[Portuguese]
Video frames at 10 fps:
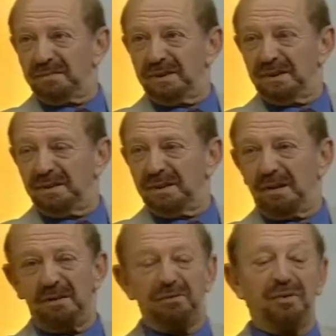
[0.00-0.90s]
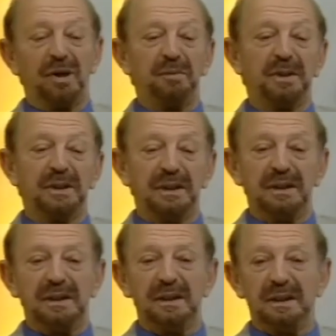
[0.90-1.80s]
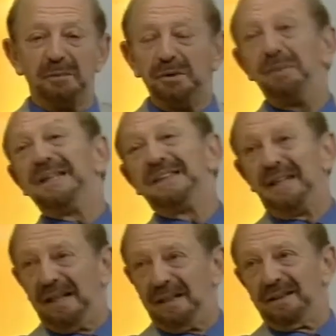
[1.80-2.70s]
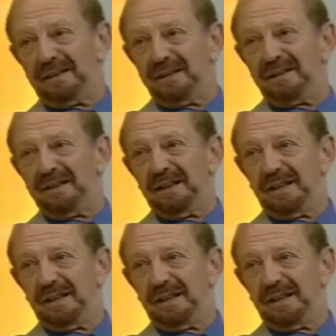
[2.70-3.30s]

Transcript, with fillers: E é uma fórmula que é muito brasileira. Né?